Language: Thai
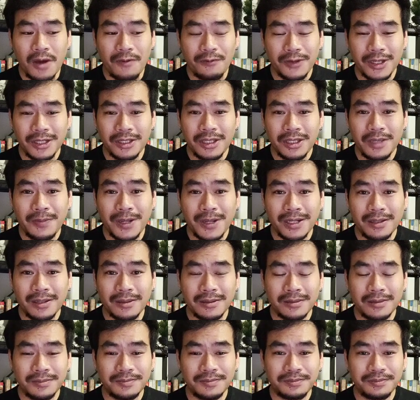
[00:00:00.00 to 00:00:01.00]
ออฟฟิศที่เป็น
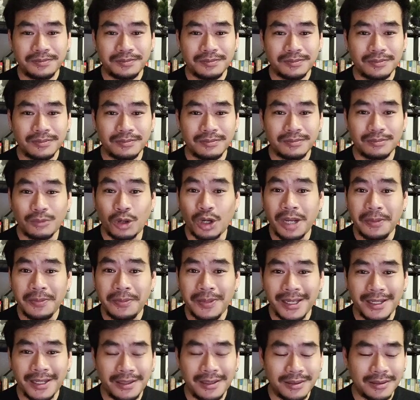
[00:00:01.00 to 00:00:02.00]
มล
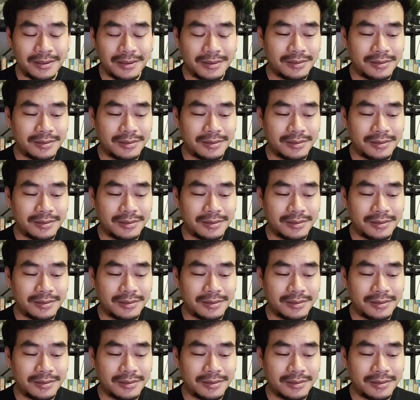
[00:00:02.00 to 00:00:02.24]
พิษ